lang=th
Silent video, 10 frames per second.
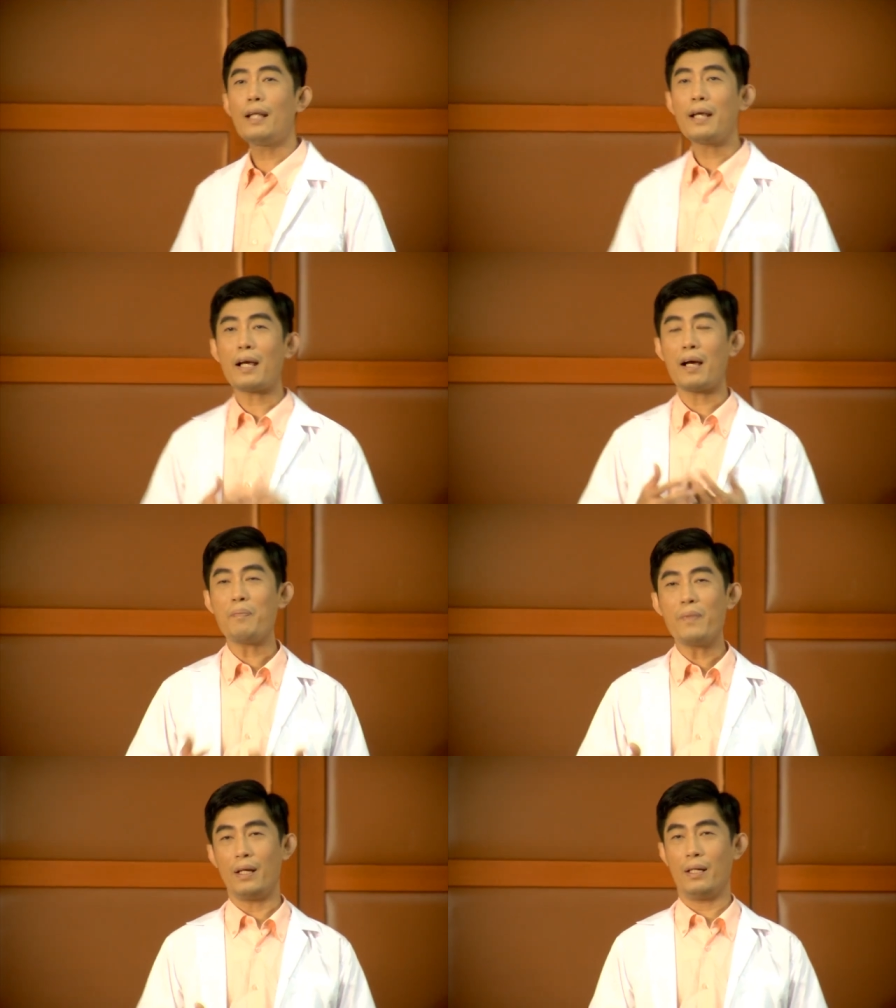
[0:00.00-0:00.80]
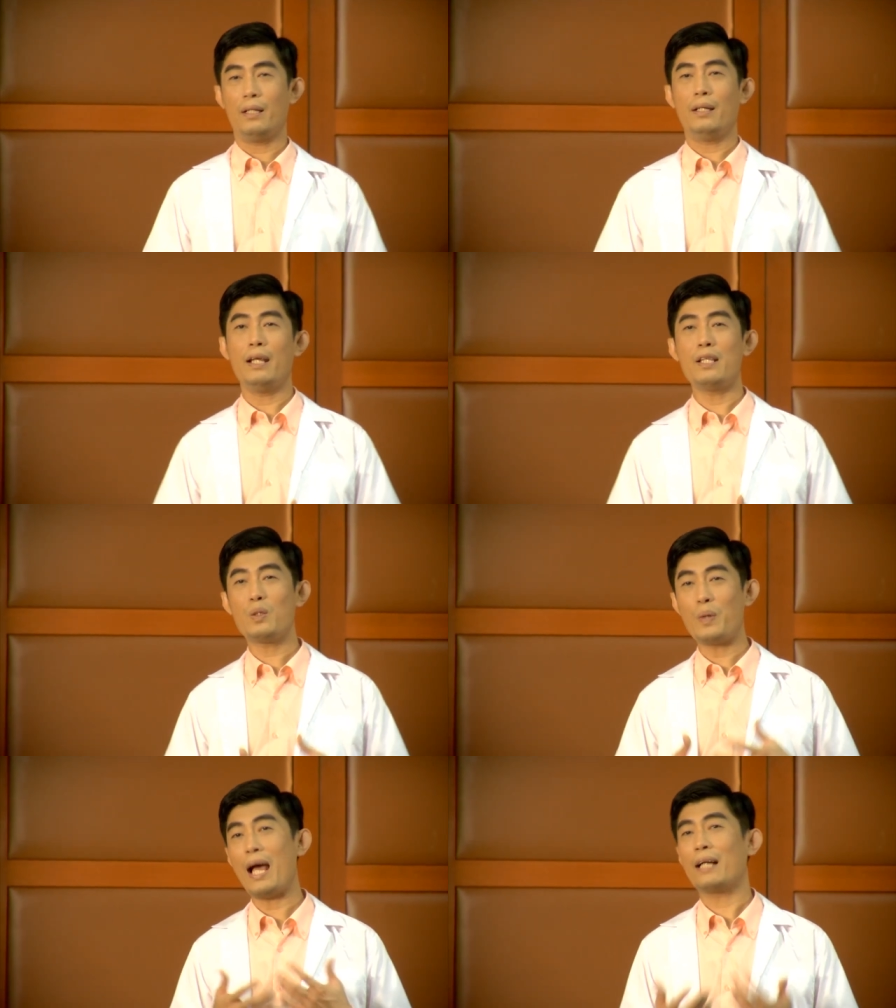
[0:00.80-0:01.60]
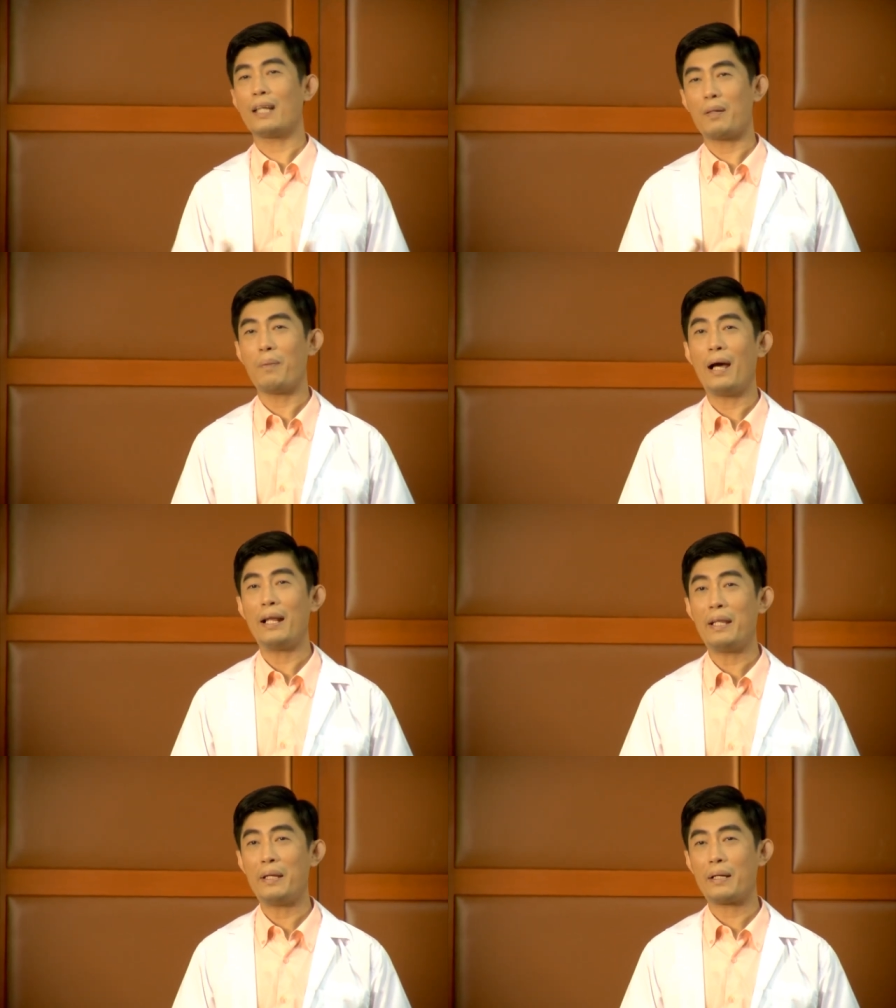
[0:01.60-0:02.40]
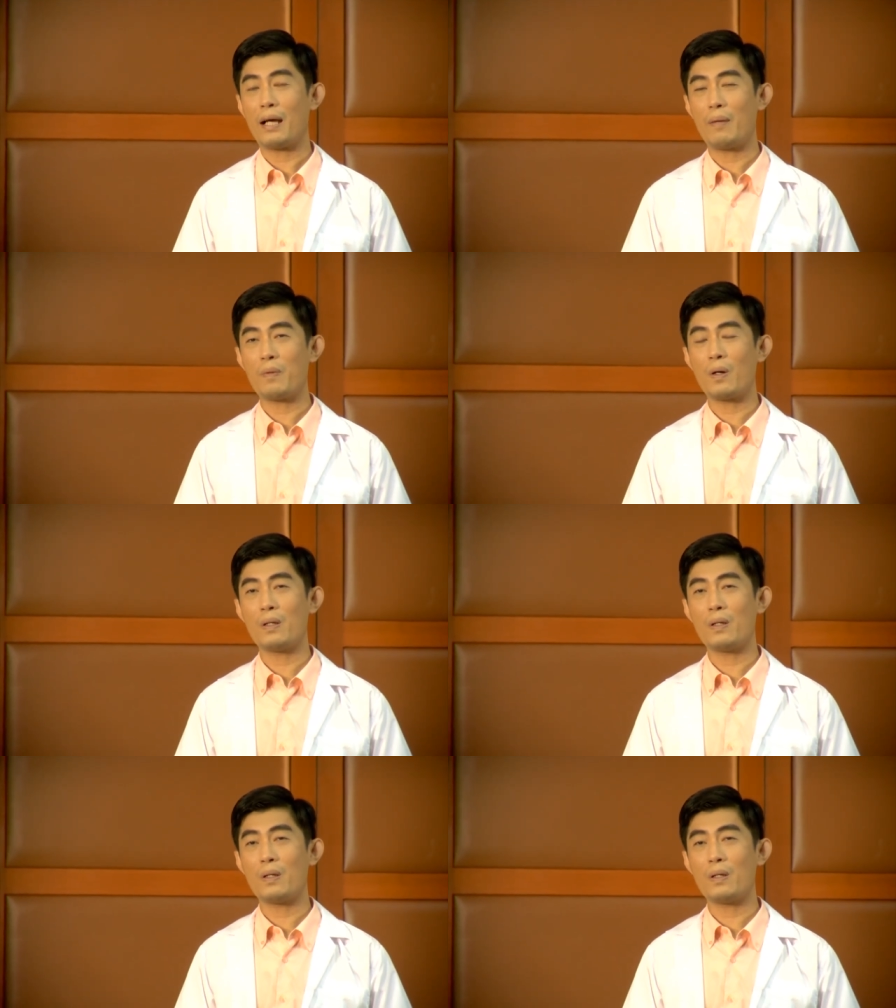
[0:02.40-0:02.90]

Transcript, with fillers: นักเรียนครับในตัวอย่างถัดมาเนี่ยนะครับ